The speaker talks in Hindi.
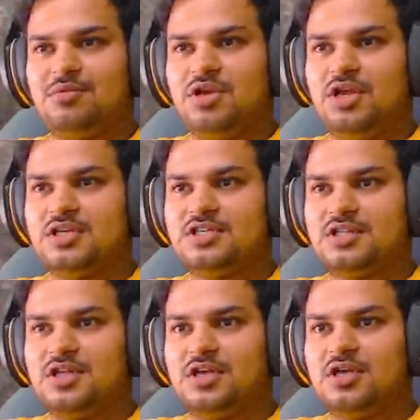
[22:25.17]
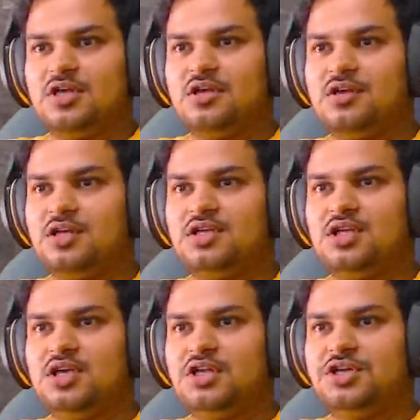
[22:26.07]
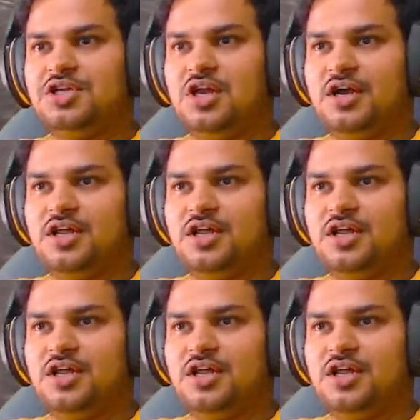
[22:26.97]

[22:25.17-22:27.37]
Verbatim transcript: नहीं ले सकते ये ठीक लग रही